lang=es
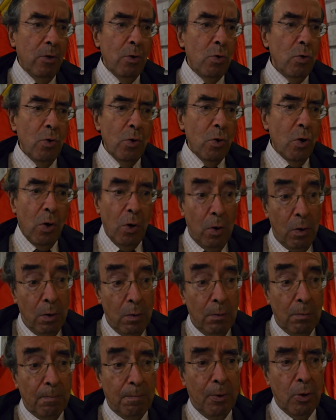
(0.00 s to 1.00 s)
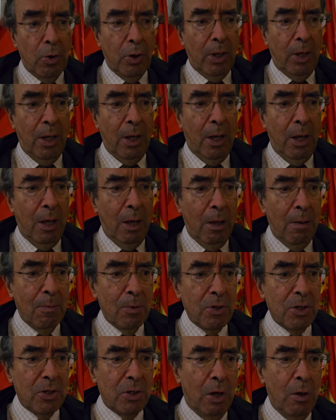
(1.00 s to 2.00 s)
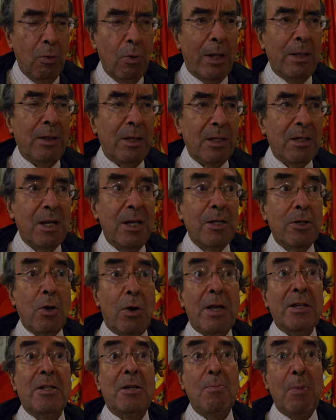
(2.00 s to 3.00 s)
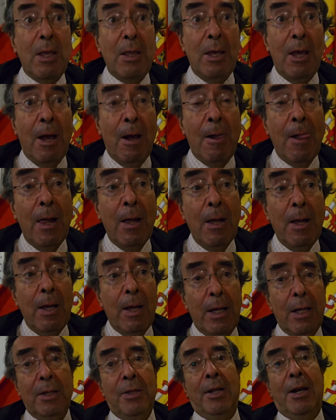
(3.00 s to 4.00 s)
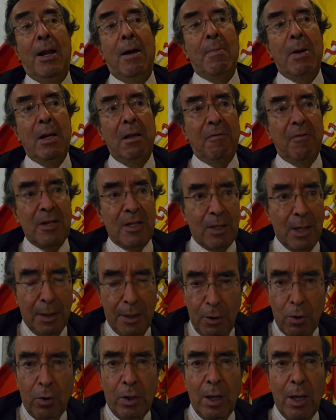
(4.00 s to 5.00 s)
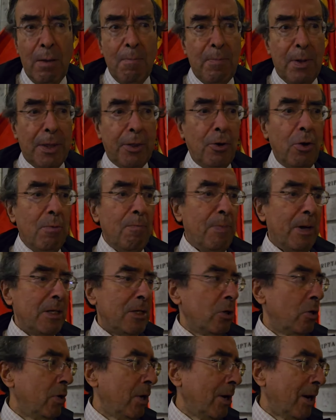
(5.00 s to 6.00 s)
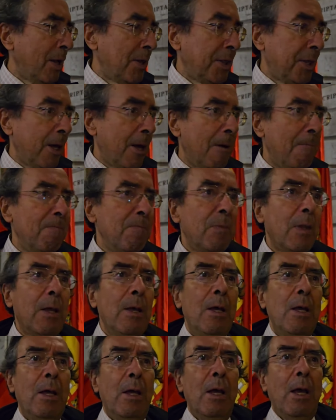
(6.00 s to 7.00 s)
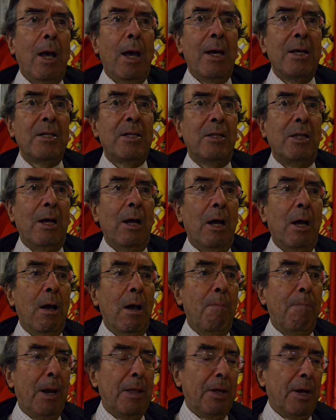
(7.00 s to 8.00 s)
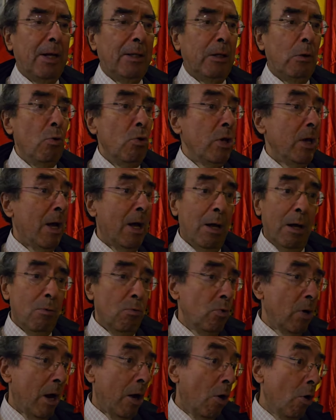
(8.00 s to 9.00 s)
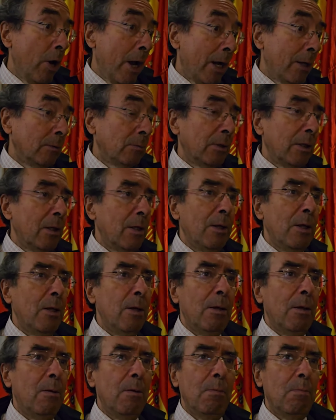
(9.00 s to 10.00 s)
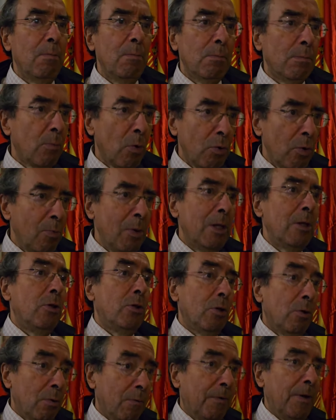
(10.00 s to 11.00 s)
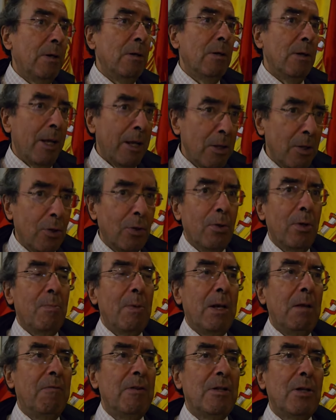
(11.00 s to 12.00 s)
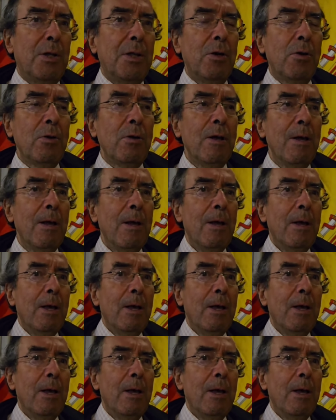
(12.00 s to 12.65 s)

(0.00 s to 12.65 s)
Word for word: y un lujo porque hemos estado durante seis horas y media entre la manifestación que empezó en Paseo de Gracia hasta Plaza Cataluña, una hora de, movimiento fin, lento de manifestación.